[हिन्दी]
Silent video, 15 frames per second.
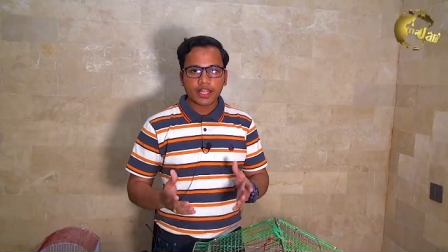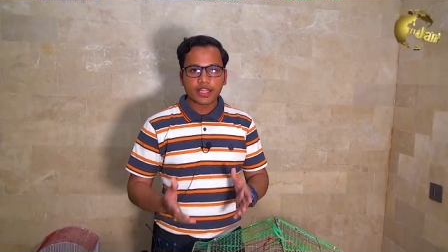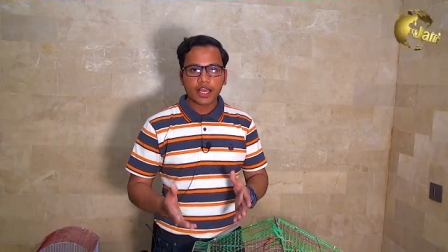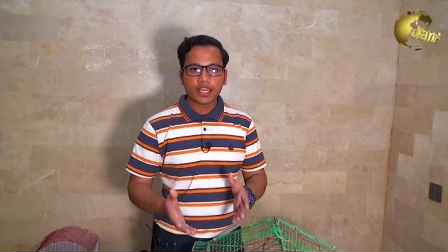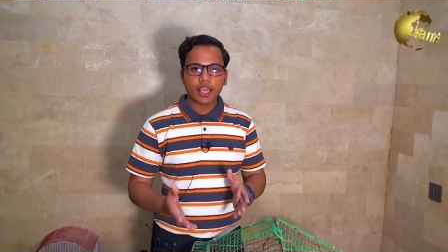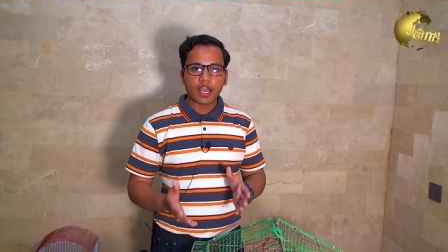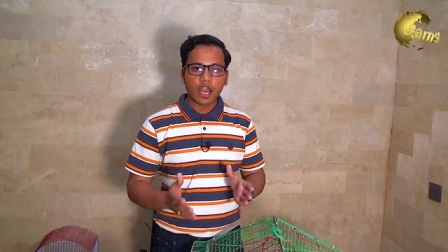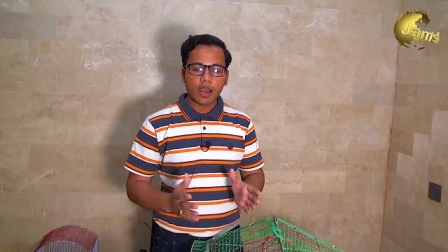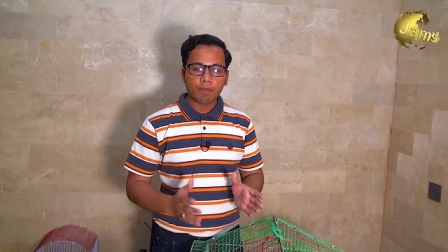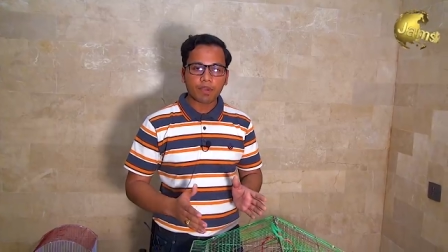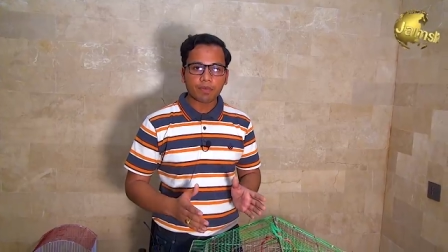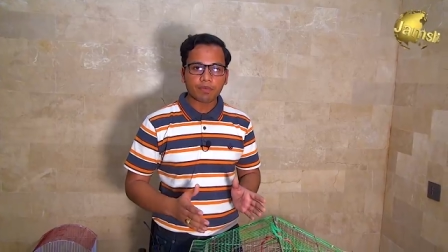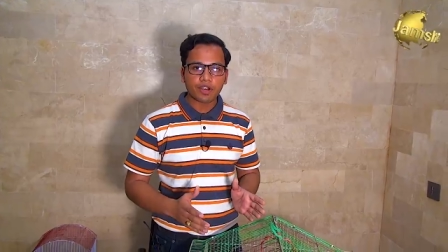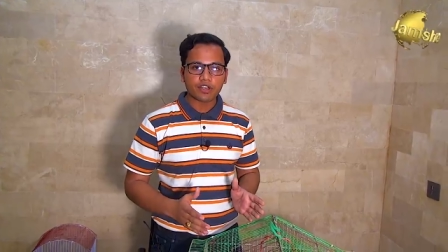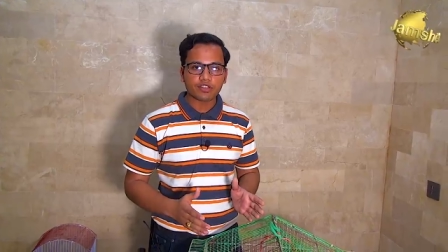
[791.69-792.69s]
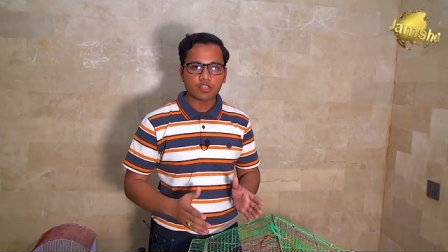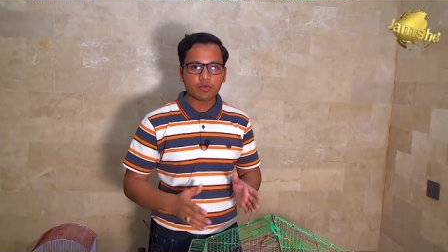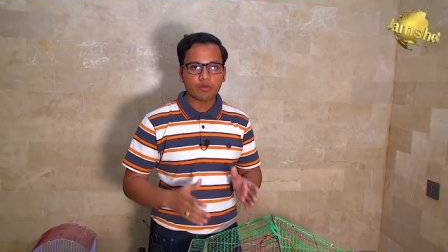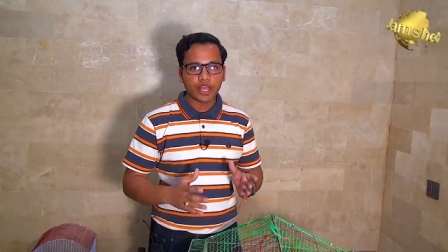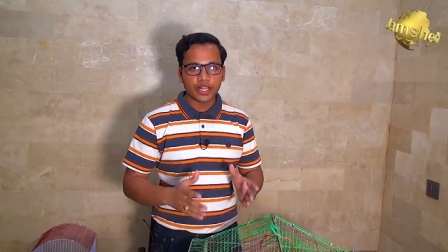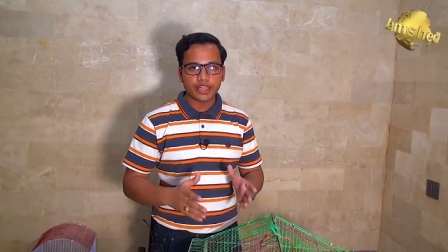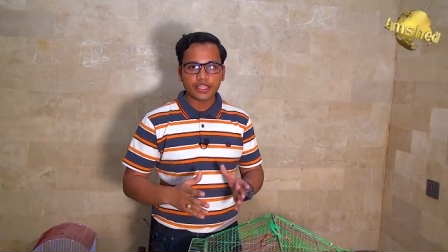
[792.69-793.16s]
ताकि आपके बर्ड जो हैं
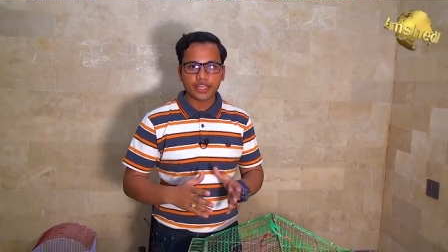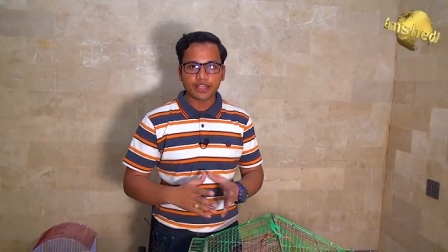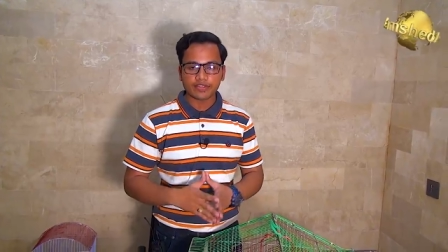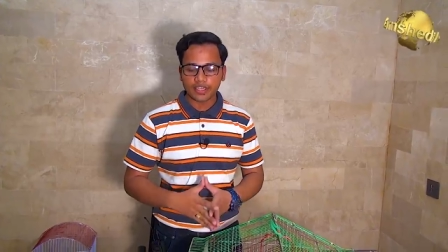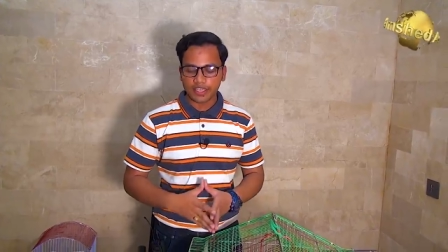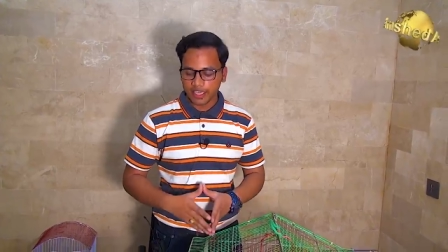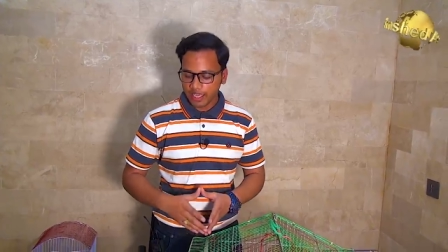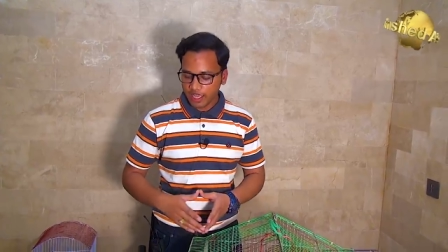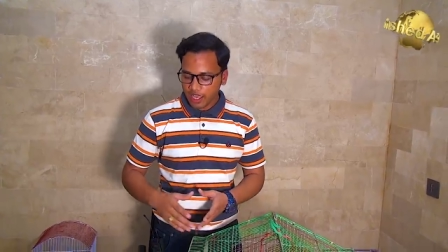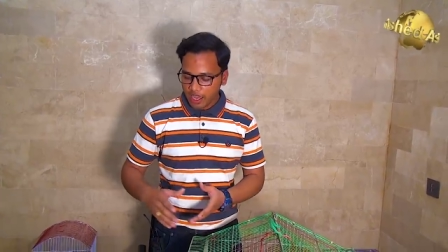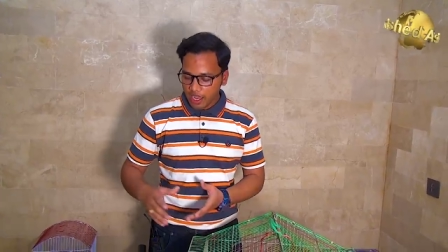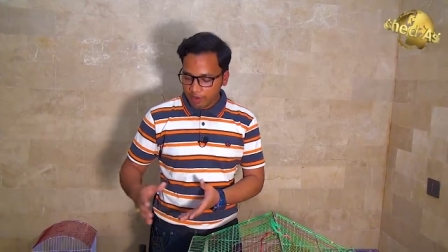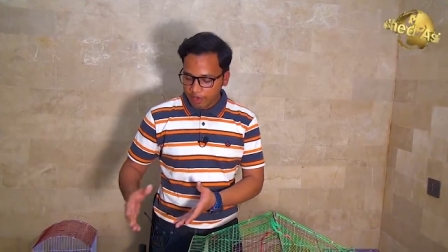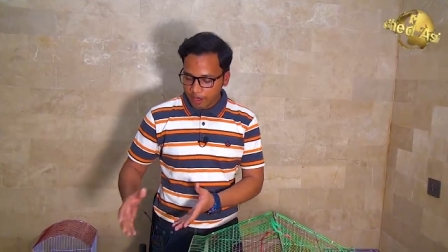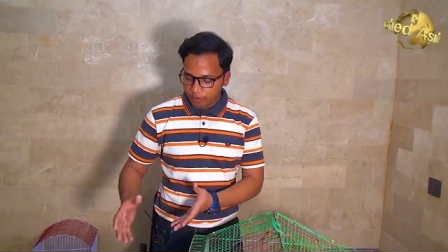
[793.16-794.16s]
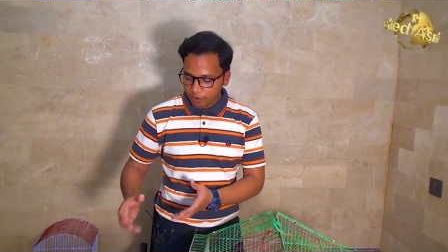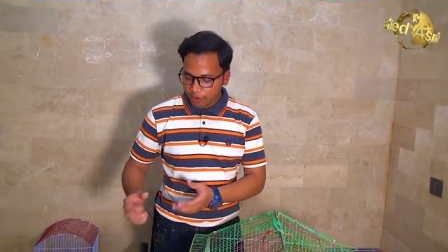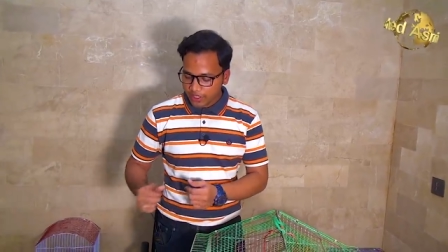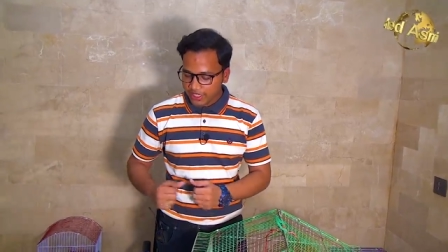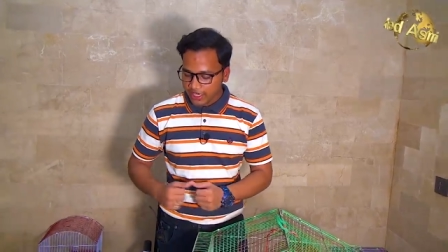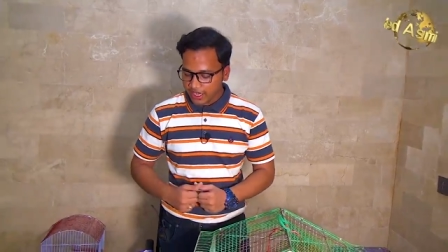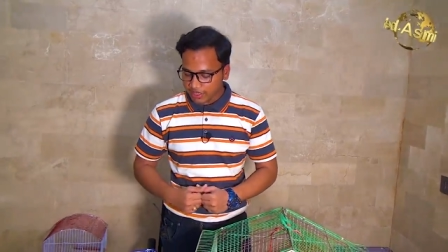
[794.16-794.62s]
वो हेल्दी रह सकें अब आप लोग
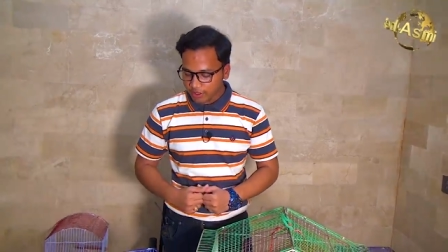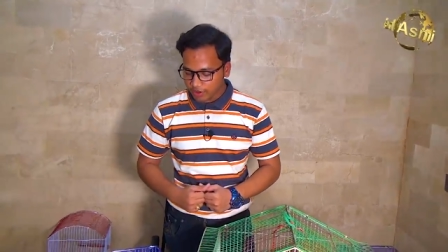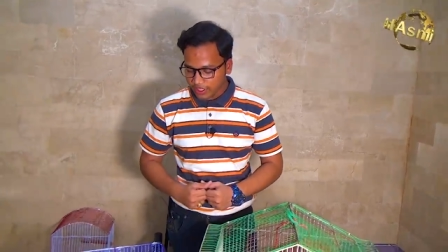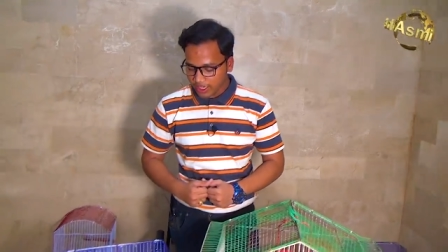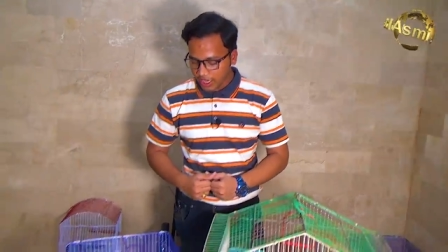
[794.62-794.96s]
को दिखा देता हूँ